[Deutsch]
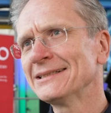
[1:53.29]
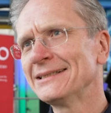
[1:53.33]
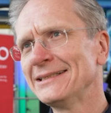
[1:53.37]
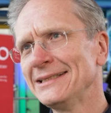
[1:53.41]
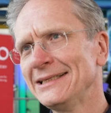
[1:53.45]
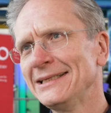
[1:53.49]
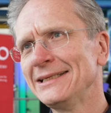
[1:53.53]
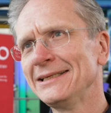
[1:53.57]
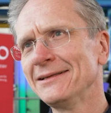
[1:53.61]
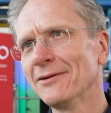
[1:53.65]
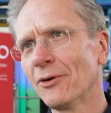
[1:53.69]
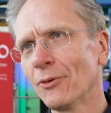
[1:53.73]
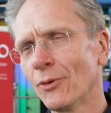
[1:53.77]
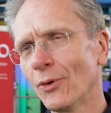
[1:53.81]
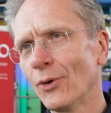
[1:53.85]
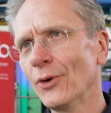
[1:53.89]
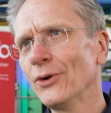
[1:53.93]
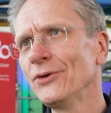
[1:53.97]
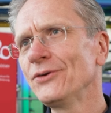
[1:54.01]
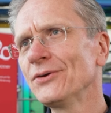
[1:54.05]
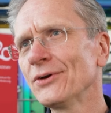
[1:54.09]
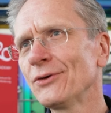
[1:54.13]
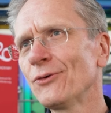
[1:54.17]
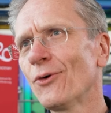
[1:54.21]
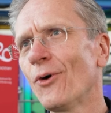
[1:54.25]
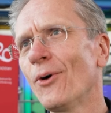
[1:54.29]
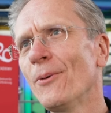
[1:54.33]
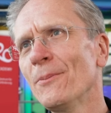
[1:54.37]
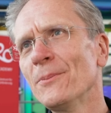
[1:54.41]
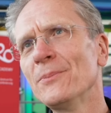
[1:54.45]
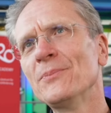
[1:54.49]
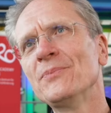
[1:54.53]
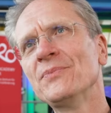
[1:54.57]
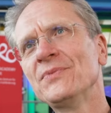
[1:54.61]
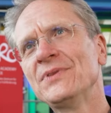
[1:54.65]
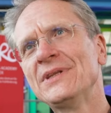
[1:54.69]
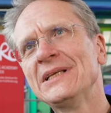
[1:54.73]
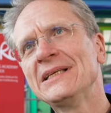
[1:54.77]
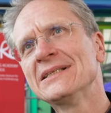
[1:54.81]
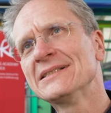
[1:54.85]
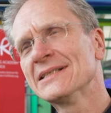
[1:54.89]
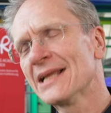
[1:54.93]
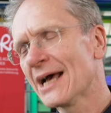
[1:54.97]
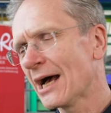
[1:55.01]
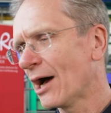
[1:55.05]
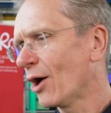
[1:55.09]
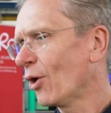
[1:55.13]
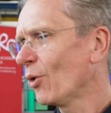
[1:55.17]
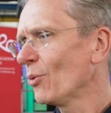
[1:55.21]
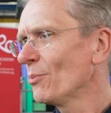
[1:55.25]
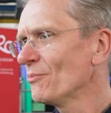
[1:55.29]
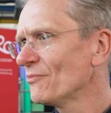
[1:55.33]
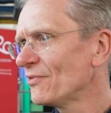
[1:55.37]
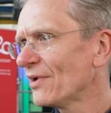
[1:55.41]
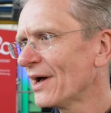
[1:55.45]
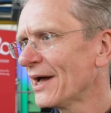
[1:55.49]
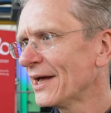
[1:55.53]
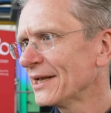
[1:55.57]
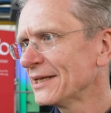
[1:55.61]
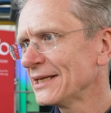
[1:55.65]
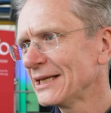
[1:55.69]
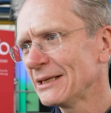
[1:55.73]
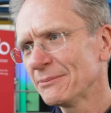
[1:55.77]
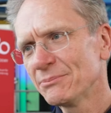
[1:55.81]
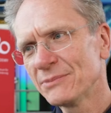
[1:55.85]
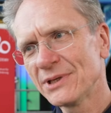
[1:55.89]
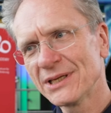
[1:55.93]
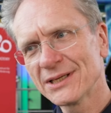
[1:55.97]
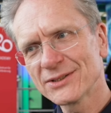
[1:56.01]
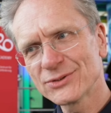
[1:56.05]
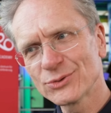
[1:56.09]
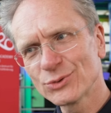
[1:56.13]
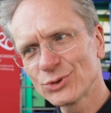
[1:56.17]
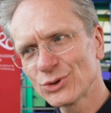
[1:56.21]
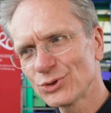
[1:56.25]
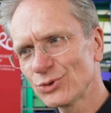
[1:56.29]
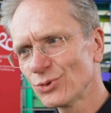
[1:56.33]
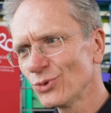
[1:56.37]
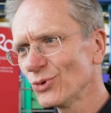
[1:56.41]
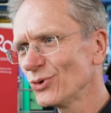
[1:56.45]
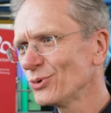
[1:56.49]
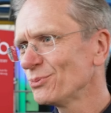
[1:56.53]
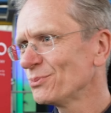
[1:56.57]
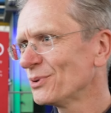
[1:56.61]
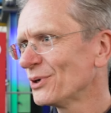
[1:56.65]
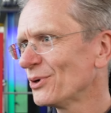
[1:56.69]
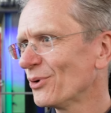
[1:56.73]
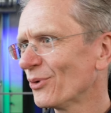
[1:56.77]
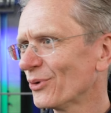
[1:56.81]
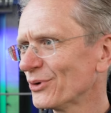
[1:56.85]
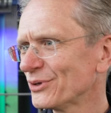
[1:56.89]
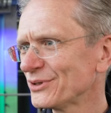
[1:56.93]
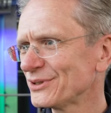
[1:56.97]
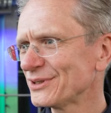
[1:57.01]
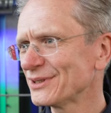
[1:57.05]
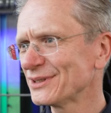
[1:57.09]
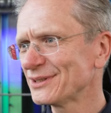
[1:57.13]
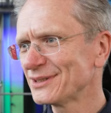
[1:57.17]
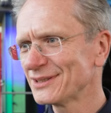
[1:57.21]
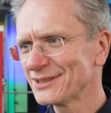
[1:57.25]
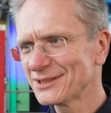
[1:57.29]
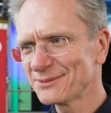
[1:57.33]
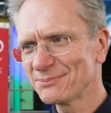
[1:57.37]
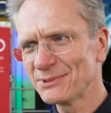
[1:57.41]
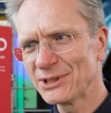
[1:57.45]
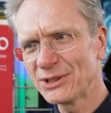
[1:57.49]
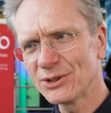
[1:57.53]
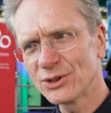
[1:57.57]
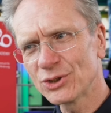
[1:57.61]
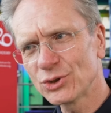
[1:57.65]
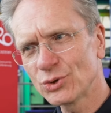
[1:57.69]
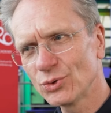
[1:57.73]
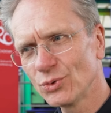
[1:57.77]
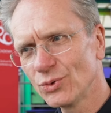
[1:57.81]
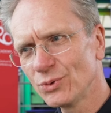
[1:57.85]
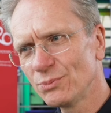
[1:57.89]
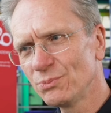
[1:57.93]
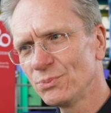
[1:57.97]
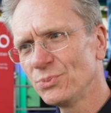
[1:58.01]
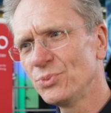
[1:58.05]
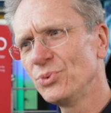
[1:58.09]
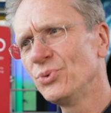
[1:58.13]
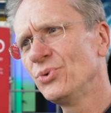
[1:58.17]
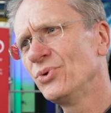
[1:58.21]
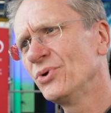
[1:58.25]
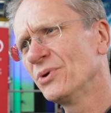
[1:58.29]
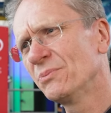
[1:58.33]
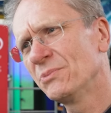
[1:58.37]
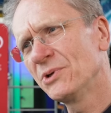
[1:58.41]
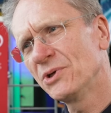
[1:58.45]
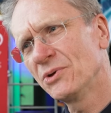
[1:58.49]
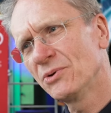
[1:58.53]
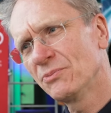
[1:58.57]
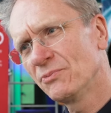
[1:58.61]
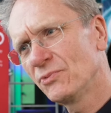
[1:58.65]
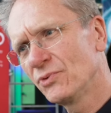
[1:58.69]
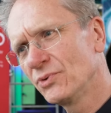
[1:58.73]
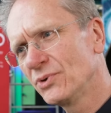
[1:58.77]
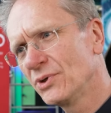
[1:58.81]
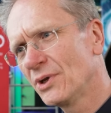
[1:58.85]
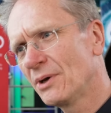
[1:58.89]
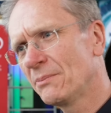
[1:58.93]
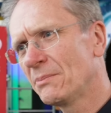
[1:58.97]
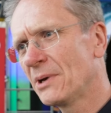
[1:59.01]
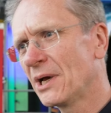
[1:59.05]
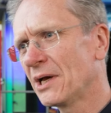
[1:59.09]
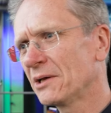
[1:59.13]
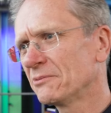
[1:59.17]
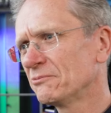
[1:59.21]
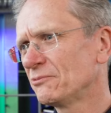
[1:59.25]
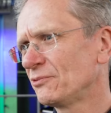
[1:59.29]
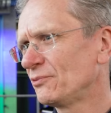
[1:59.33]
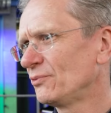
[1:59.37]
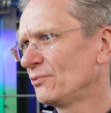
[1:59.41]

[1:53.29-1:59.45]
die heute kommen, diesen Raum wahrnehmen, der so schön beleuchtet ist, mit einer schönen Bühne, mit einem wunderbaren